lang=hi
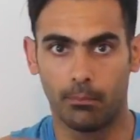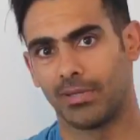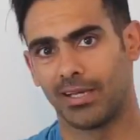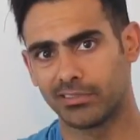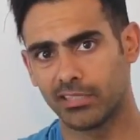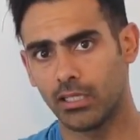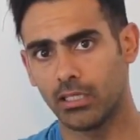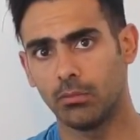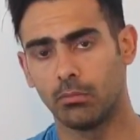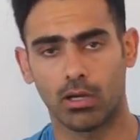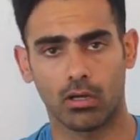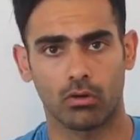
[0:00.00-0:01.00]
वैसे ही
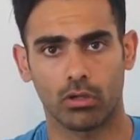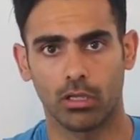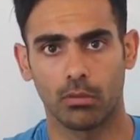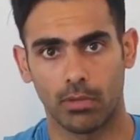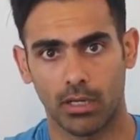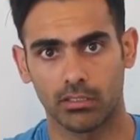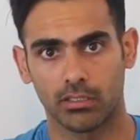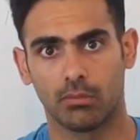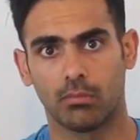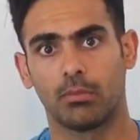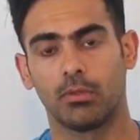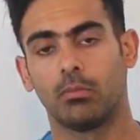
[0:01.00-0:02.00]
वर्कआउट के बाद
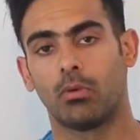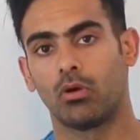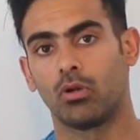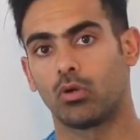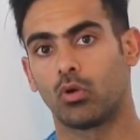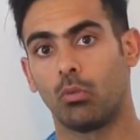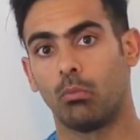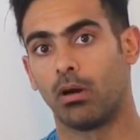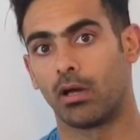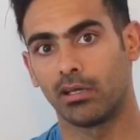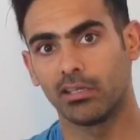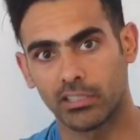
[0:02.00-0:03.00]
हम अपनी बॉडी को
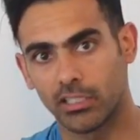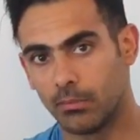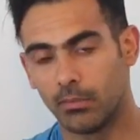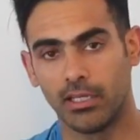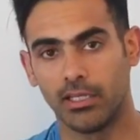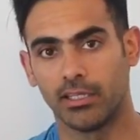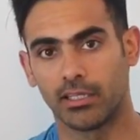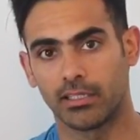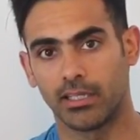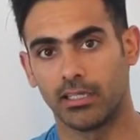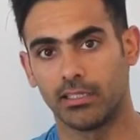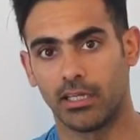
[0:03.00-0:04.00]
बर्नर स्टेज में ले
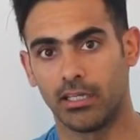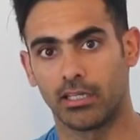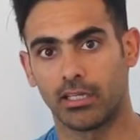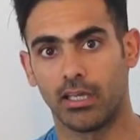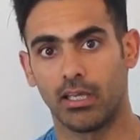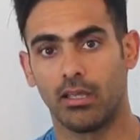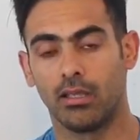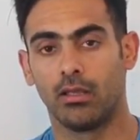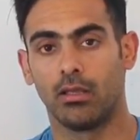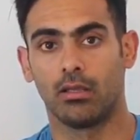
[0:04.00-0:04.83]
जाते हैं यानी कि